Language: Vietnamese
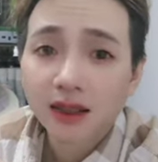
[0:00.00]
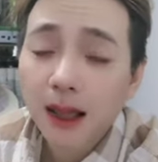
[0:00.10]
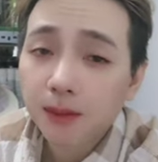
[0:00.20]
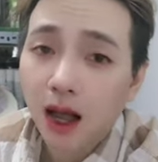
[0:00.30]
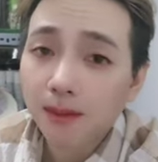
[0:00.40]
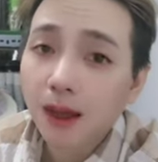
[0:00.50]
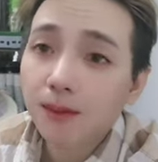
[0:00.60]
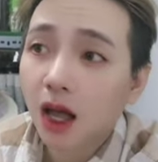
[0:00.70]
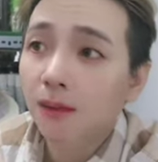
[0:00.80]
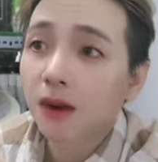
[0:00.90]
thấp thỏm thấp
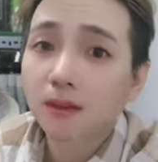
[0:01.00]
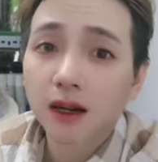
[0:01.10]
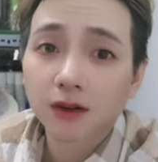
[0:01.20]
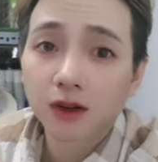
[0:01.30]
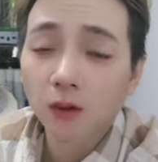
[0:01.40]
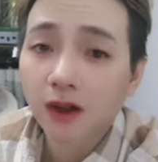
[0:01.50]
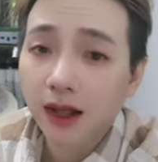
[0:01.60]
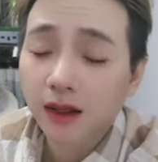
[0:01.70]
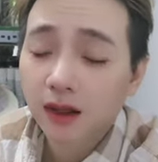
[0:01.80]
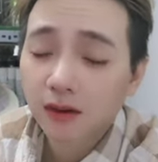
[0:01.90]
thỏm rồi mình cũng
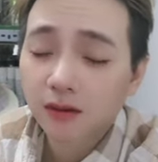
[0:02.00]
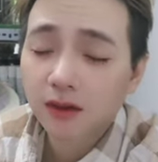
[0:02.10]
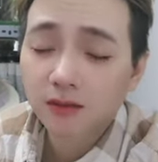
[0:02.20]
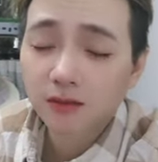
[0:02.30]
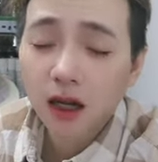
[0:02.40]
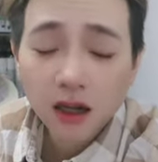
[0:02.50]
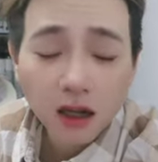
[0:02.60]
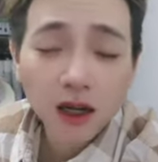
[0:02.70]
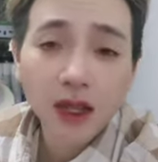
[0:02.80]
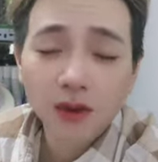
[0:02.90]
phải mất
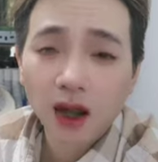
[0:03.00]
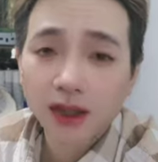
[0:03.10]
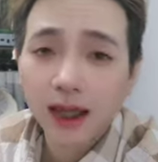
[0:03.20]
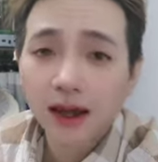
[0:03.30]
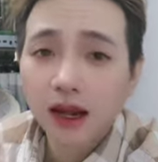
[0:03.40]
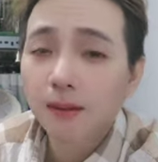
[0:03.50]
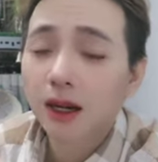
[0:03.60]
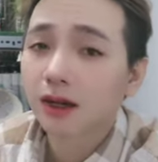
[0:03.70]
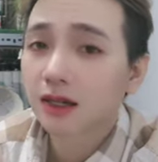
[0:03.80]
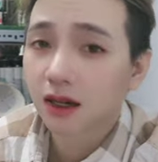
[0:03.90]
rất là nhiều thời gian để
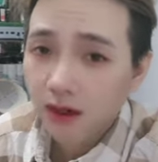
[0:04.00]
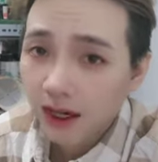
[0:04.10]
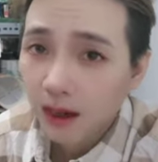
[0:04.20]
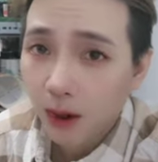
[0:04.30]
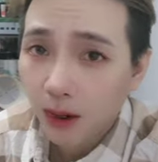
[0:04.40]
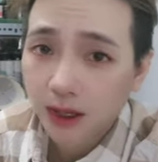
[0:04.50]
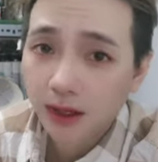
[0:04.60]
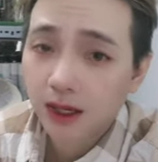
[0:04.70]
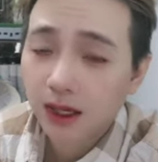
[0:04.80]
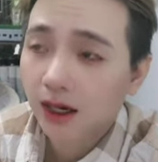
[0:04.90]
mình xử lý đó mọi
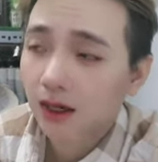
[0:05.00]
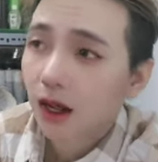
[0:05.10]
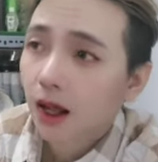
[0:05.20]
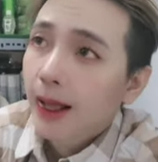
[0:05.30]
người cho nên